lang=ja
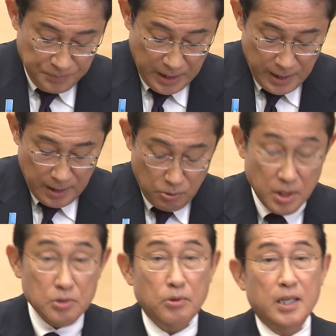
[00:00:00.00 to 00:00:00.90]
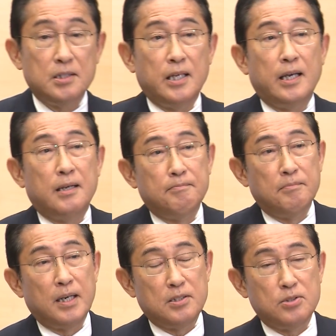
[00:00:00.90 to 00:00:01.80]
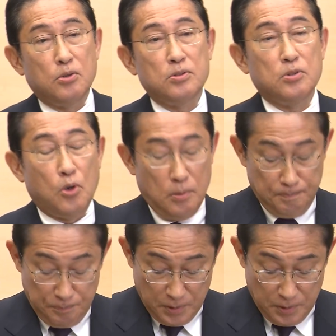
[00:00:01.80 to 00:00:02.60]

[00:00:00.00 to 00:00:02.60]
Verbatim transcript: これに加えて、既存の